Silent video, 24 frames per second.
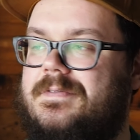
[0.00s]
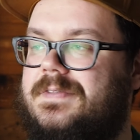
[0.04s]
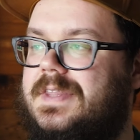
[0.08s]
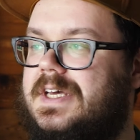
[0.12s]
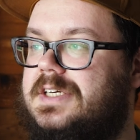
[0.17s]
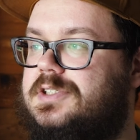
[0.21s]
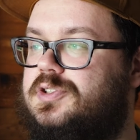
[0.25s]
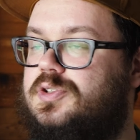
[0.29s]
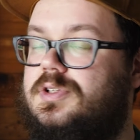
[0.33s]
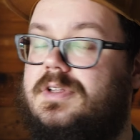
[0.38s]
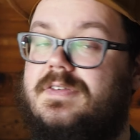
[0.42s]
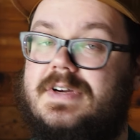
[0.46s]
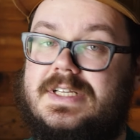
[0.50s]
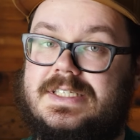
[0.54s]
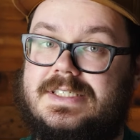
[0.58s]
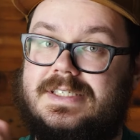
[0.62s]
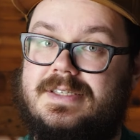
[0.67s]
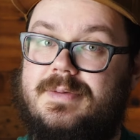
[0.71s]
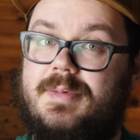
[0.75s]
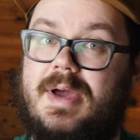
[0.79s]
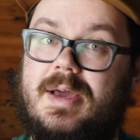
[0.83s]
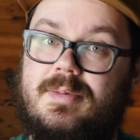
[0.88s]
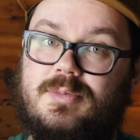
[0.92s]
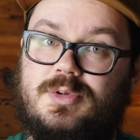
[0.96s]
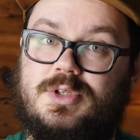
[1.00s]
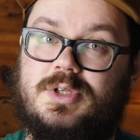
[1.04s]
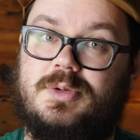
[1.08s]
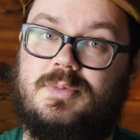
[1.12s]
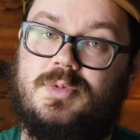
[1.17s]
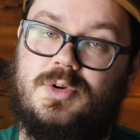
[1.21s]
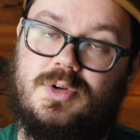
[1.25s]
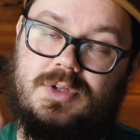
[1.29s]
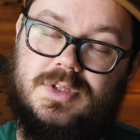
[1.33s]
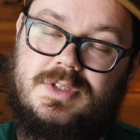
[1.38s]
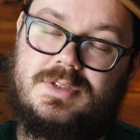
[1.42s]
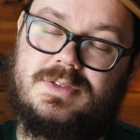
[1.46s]
Так что давайте снимаем
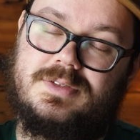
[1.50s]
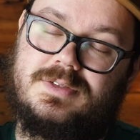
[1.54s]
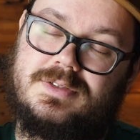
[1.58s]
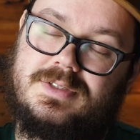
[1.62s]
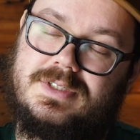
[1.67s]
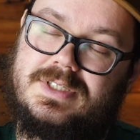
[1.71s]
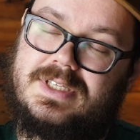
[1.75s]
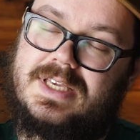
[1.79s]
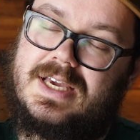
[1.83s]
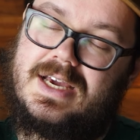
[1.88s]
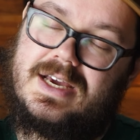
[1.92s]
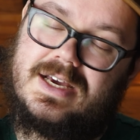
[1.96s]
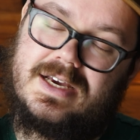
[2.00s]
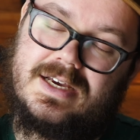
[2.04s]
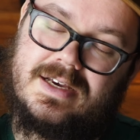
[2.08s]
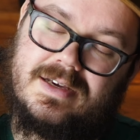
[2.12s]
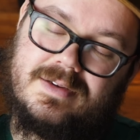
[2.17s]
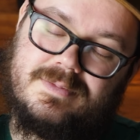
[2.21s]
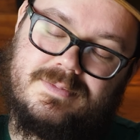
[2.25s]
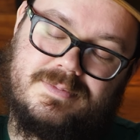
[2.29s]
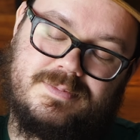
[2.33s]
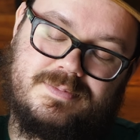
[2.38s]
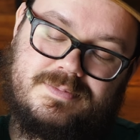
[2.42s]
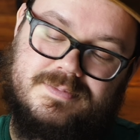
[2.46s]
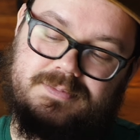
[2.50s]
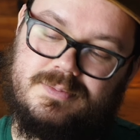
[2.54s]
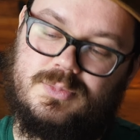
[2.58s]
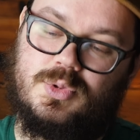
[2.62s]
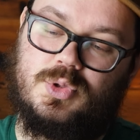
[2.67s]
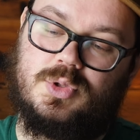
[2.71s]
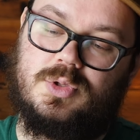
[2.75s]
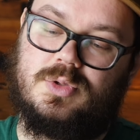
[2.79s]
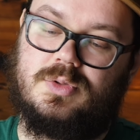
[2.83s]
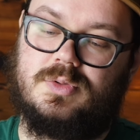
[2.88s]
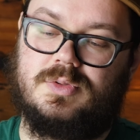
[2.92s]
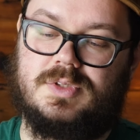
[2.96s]
бутерброд. Я
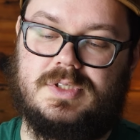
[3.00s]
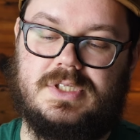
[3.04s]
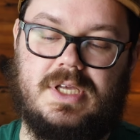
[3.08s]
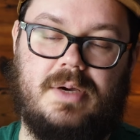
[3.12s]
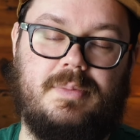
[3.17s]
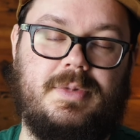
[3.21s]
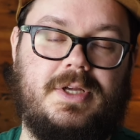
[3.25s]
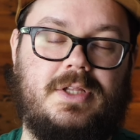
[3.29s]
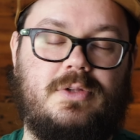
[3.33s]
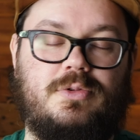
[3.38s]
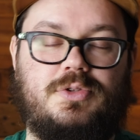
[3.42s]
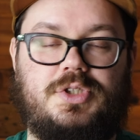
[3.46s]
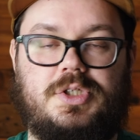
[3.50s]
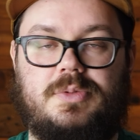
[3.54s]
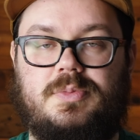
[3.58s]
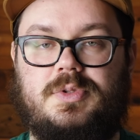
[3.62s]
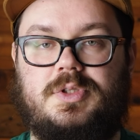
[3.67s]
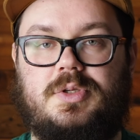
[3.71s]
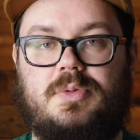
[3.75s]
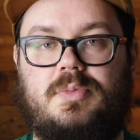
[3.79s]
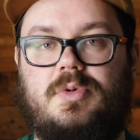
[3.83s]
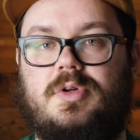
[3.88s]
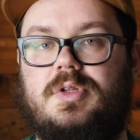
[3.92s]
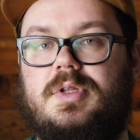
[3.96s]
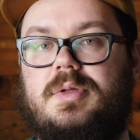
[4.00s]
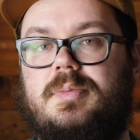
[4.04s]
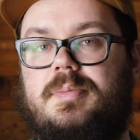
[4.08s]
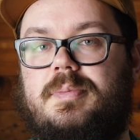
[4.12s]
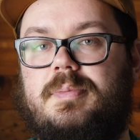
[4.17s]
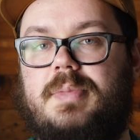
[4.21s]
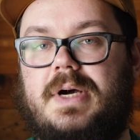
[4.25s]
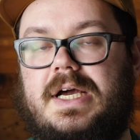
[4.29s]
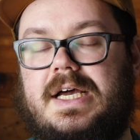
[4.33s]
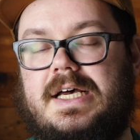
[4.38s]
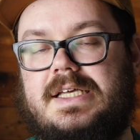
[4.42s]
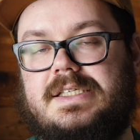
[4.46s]
Буду самые лучшие бутерброды
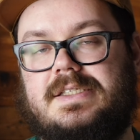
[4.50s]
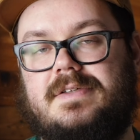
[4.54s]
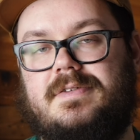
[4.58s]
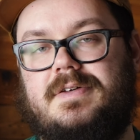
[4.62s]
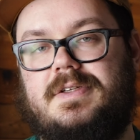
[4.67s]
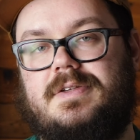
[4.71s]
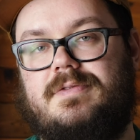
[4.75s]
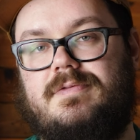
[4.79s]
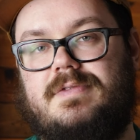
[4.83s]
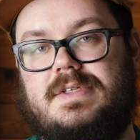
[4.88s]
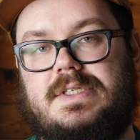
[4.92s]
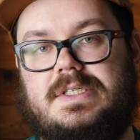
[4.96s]
показывать